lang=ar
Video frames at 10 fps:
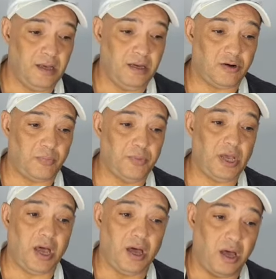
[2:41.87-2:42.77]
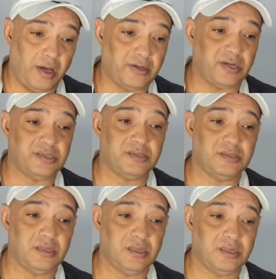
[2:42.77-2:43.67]
آه، ربيعه انقذ
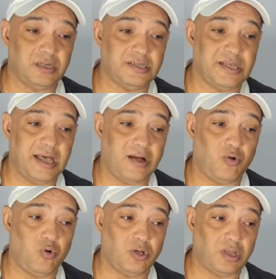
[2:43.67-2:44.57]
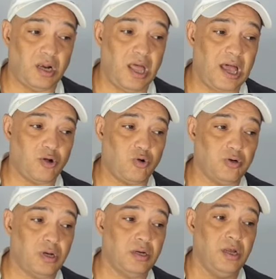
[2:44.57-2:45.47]
كذا كوره طلعها
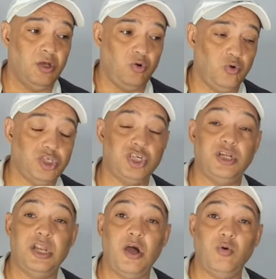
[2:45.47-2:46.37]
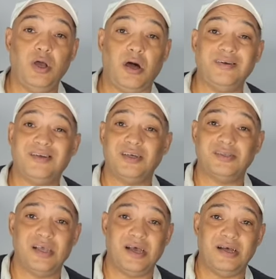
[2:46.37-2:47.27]
كورنا والشناوي
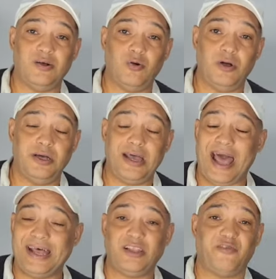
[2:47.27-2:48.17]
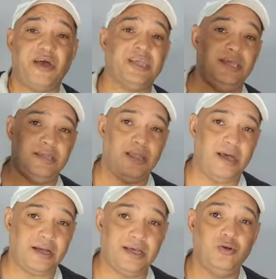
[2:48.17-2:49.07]
انقذ هدف اكيد
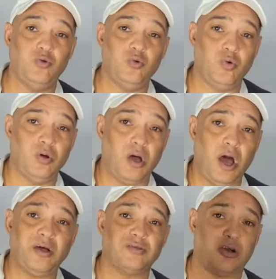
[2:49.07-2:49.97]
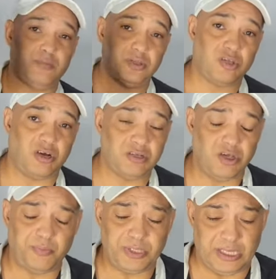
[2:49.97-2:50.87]
اكنه اخطر من
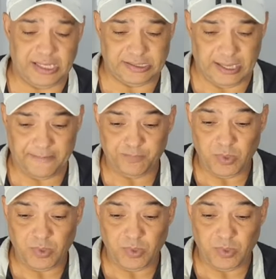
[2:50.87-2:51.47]
ضربه الجزاء